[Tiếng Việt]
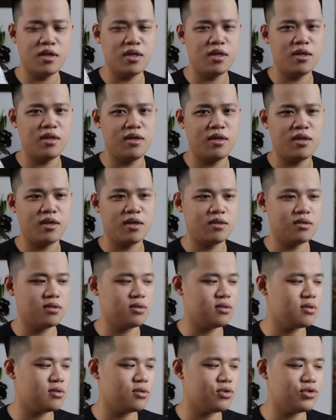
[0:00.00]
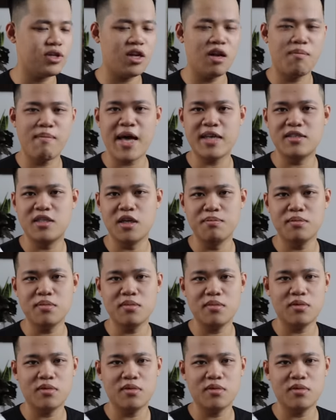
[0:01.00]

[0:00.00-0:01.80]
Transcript: thì nó rất là ba chấm.